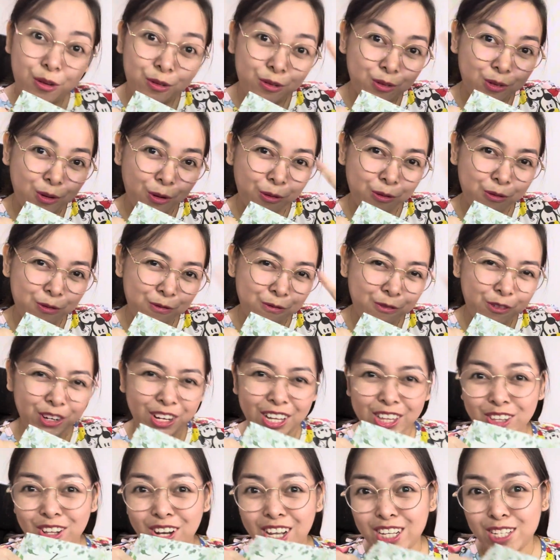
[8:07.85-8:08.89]
Don't
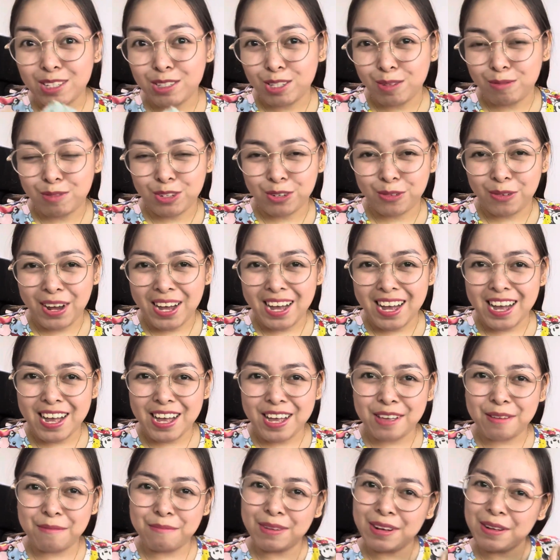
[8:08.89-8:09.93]
forget to like and
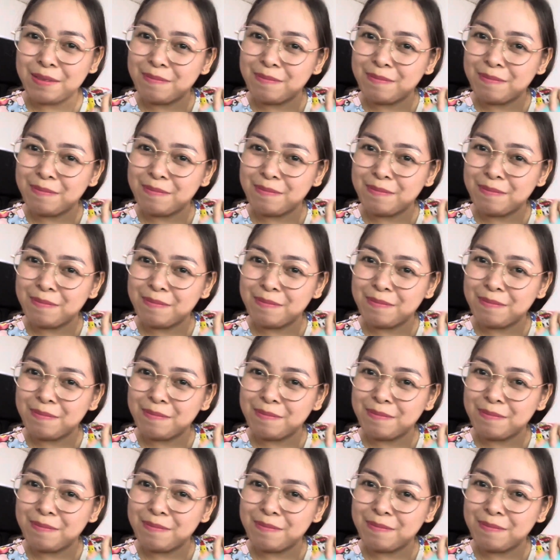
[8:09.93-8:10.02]
subscribe.